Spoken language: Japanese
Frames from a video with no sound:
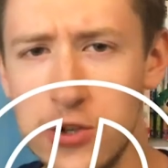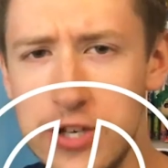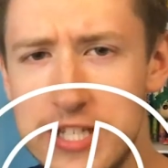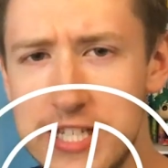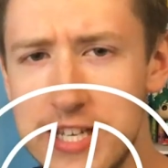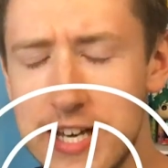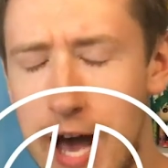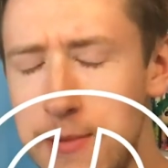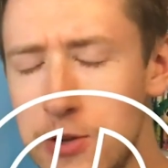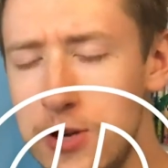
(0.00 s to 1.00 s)
う。その1、
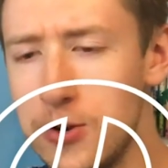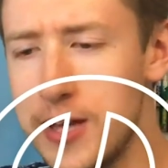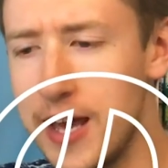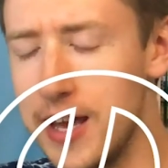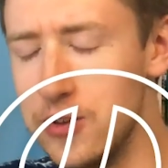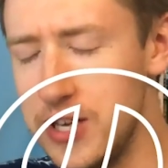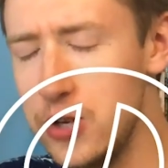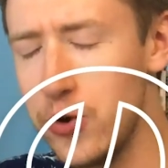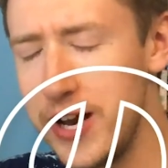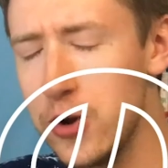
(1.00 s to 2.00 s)
髪の色で
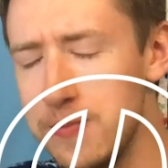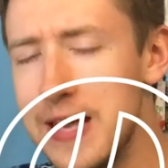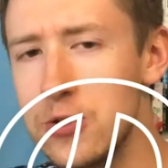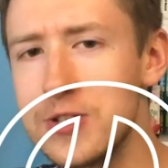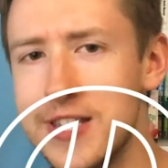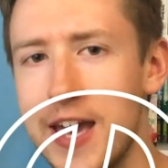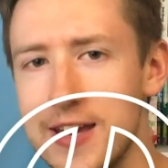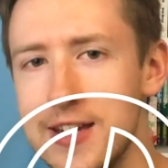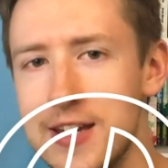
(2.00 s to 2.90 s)
いろいろめんどくさい。う